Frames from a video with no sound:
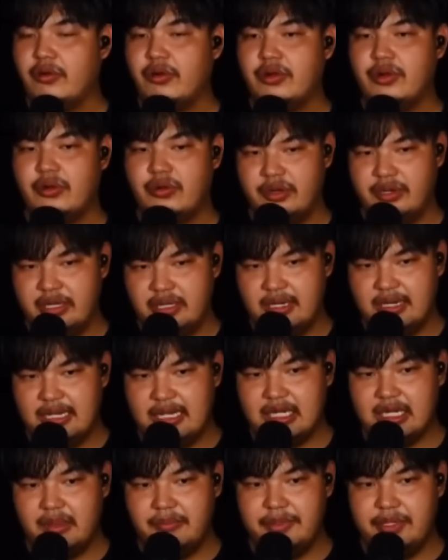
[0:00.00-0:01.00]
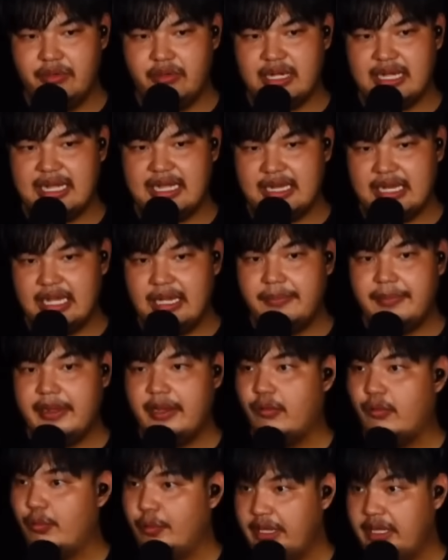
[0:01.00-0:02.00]
นของคนคนหนึ่งแล้วก็มีโอกาสได้
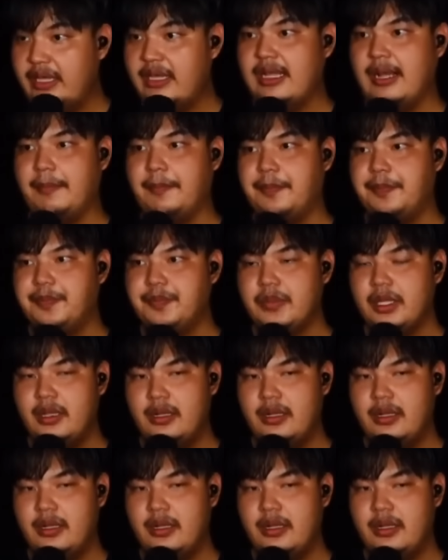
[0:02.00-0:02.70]
ไปคุยกับ